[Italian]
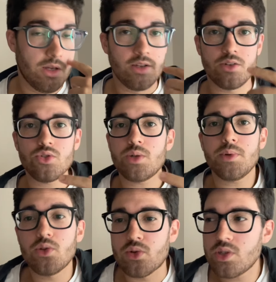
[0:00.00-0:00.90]
non
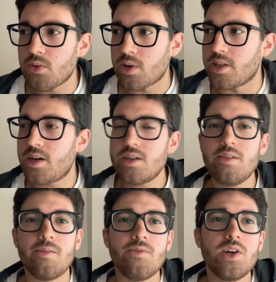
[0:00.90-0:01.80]
sapendo cosa guardare
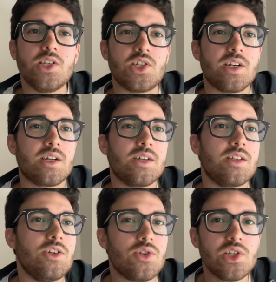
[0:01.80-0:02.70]
va in cerca
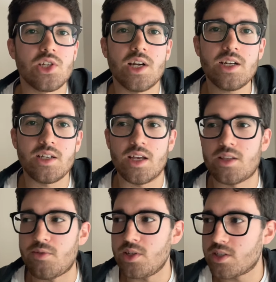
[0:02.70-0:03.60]
degli originali
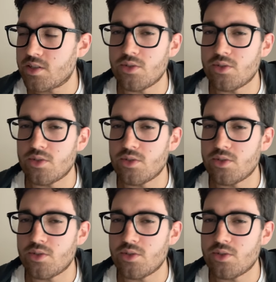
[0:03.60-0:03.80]
Netflix